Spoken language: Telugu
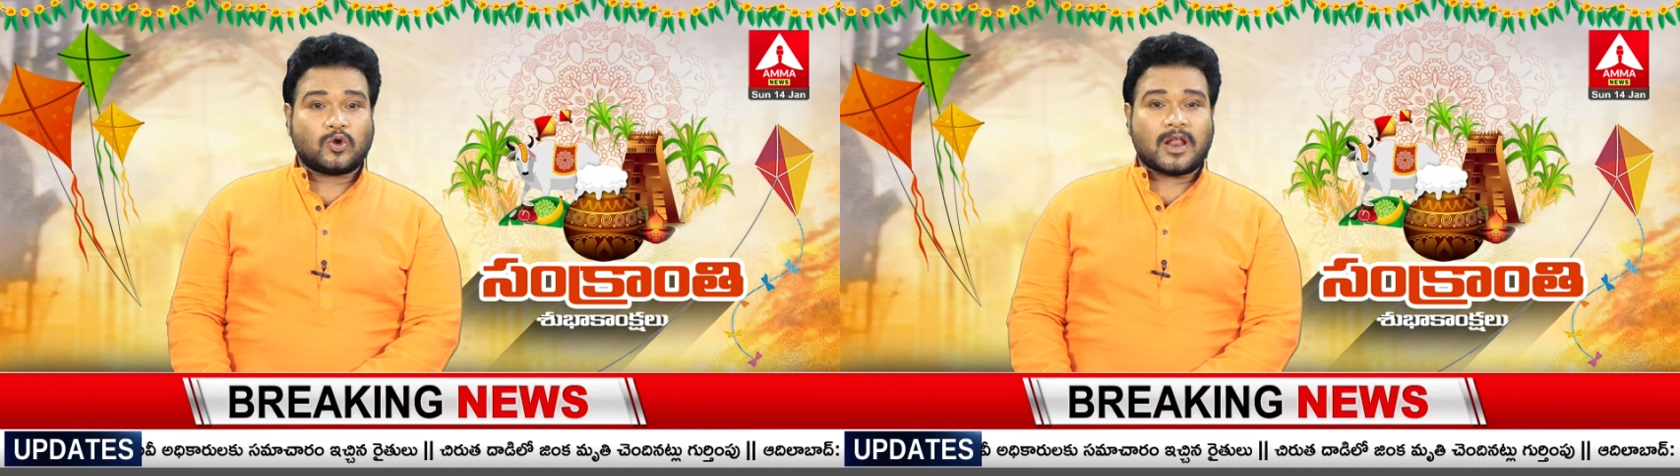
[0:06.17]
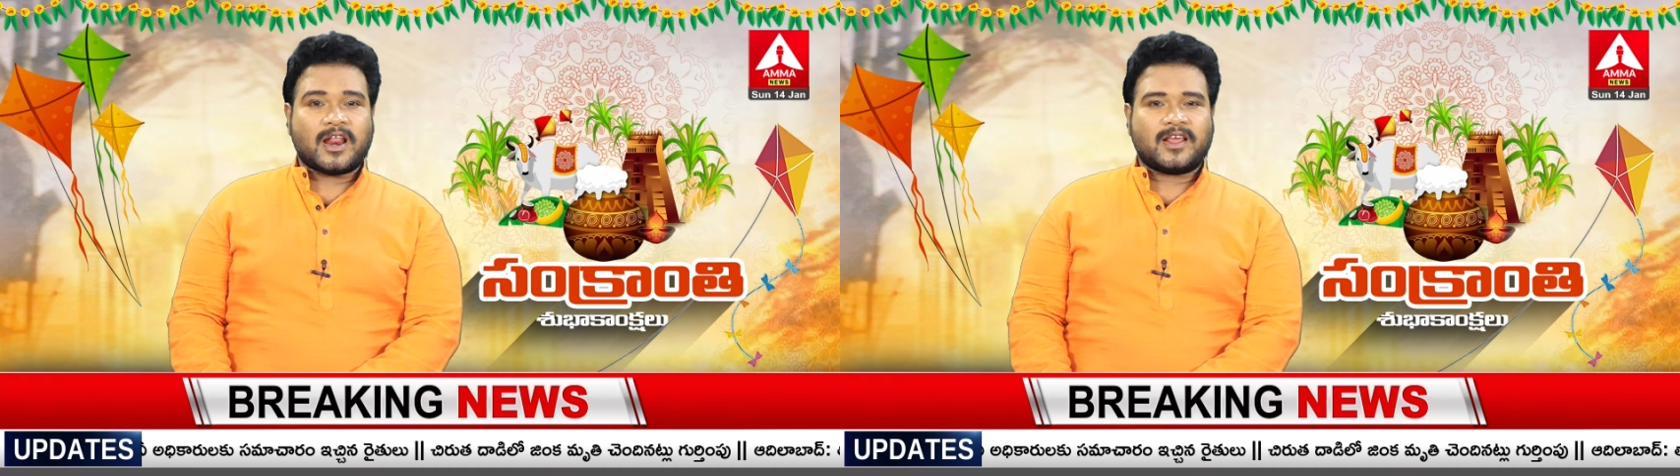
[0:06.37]

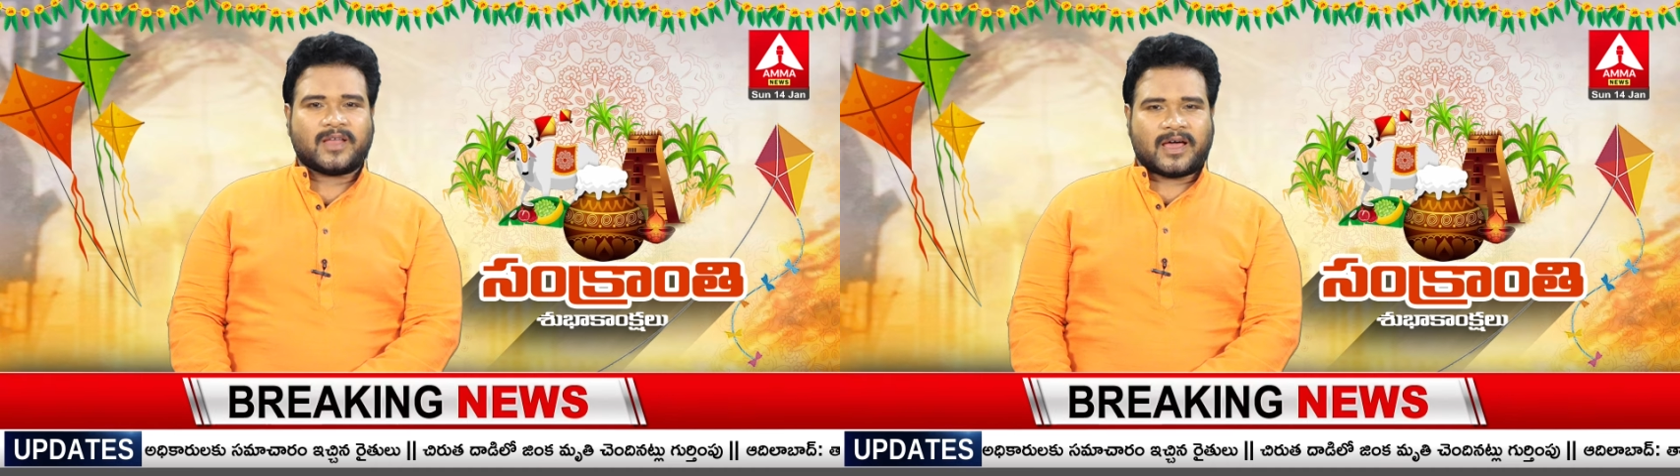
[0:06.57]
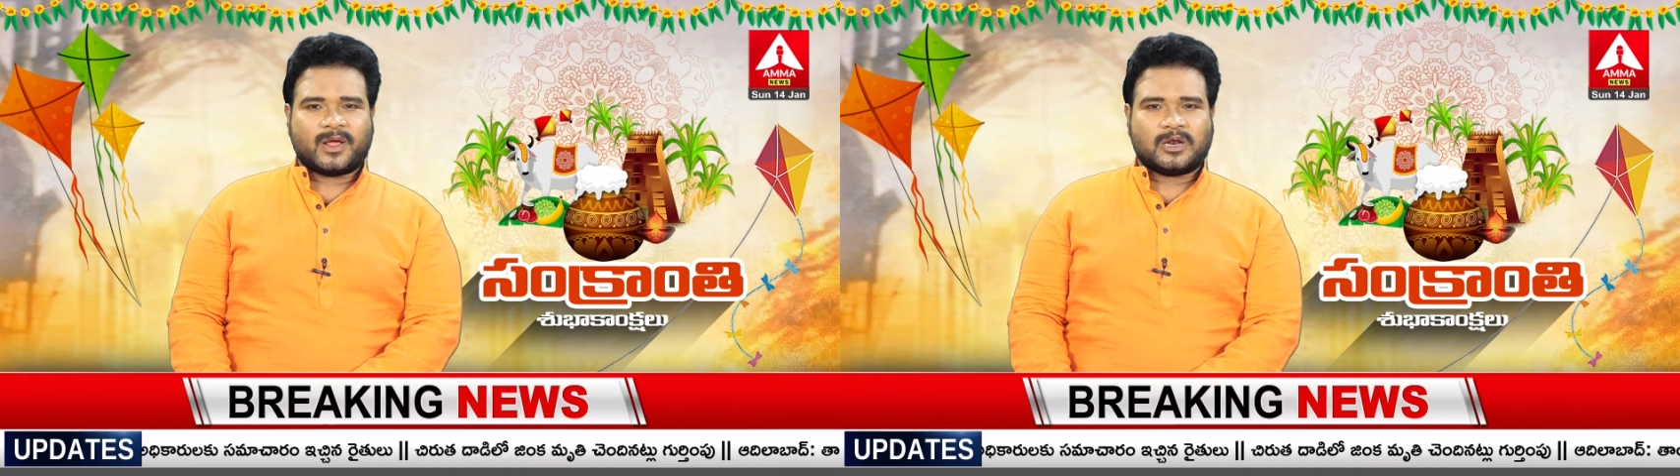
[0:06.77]

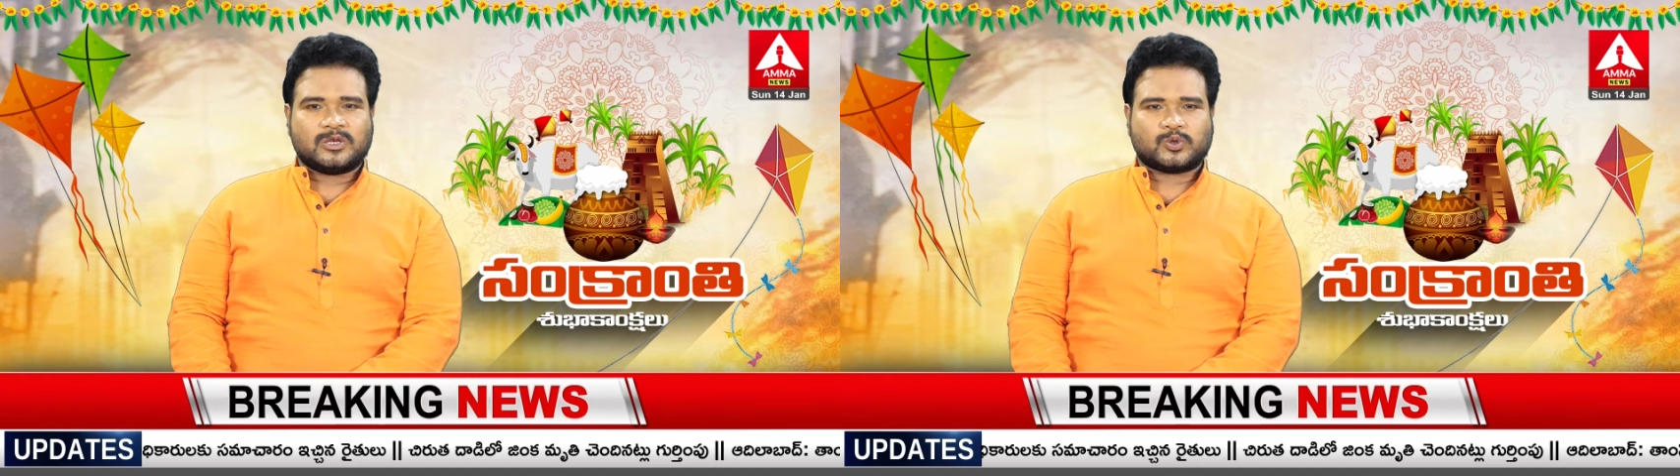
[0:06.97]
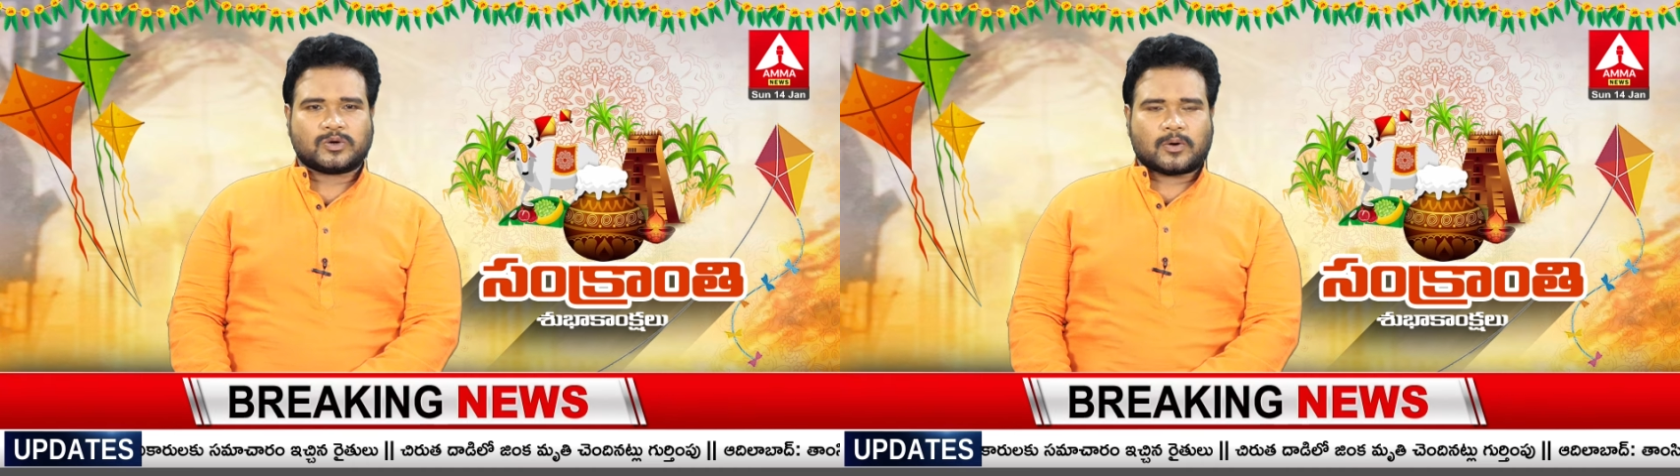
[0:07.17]
తానున్నాననే
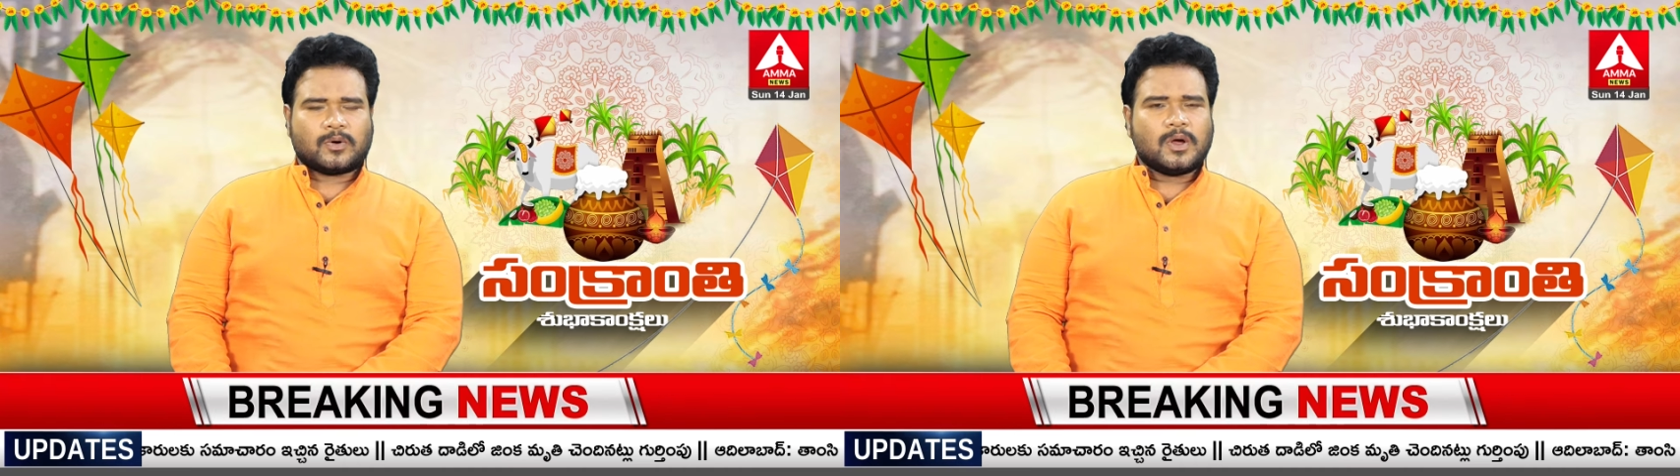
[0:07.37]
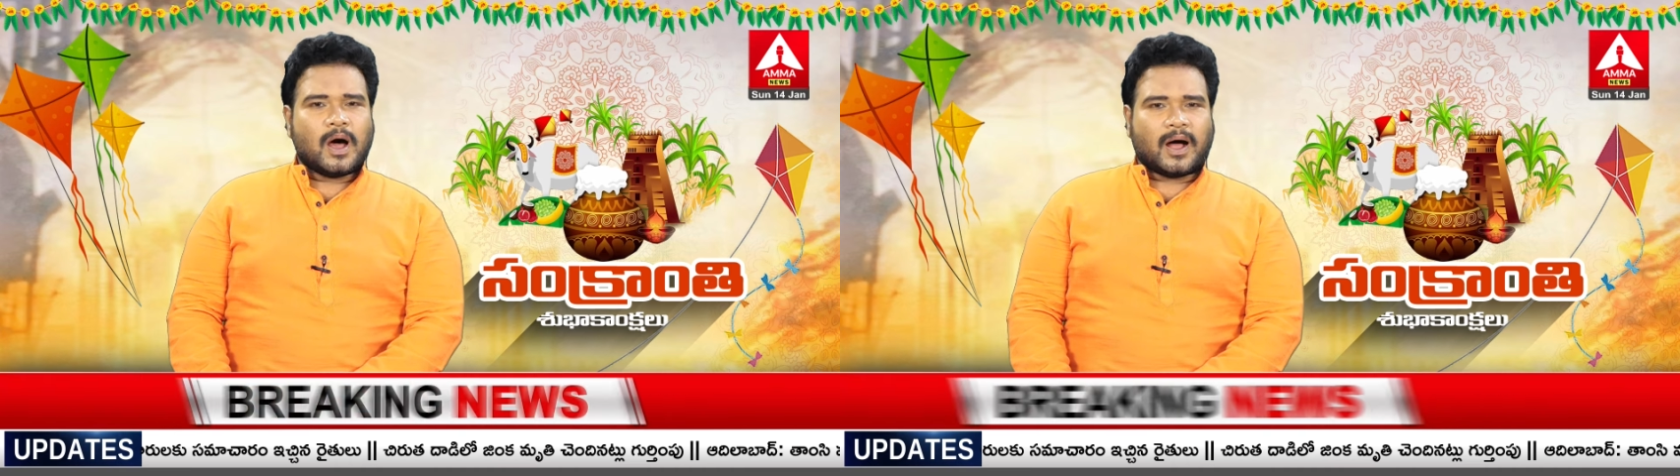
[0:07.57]
ధైర్యాన్ని
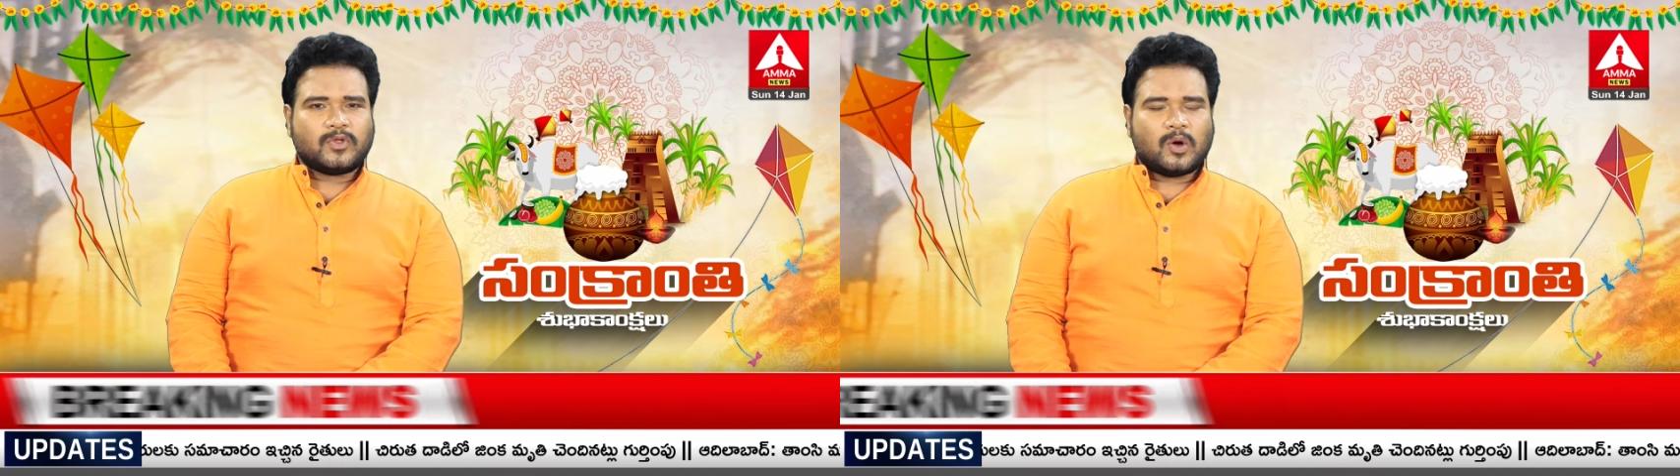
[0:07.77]
ఇస్తున్నారు